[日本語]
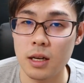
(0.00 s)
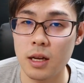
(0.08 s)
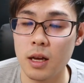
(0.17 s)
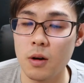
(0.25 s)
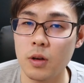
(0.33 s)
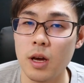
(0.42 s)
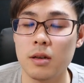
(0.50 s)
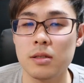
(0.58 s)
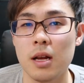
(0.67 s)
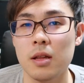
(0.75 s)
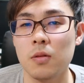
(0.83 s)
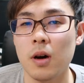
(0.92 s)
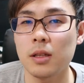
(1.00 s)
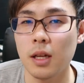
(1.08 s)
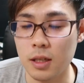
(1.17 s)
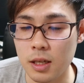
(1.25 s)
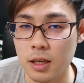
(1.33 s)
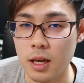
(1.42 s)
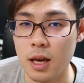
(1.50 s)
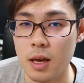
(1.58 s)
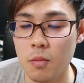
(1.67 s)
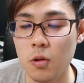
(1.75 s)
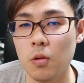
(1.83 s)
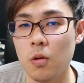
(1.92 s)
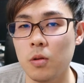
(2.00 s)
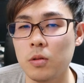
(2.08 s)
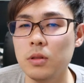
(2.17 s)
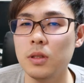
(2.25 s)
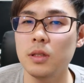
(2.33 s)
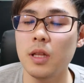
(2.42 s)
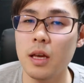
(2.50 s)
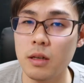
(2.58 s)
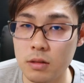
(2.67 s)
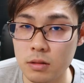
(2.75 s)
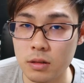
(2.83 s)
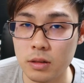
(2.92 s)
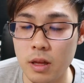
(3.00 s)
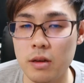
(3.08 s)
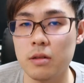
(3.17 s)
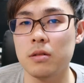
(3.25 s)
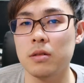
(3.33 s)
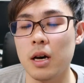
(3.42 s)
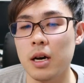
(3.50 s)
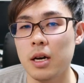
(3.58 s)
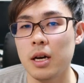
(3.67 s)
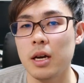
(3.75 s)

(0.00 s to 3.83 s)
えー、お客さんの方に、えー、物を売っていくっていう風な、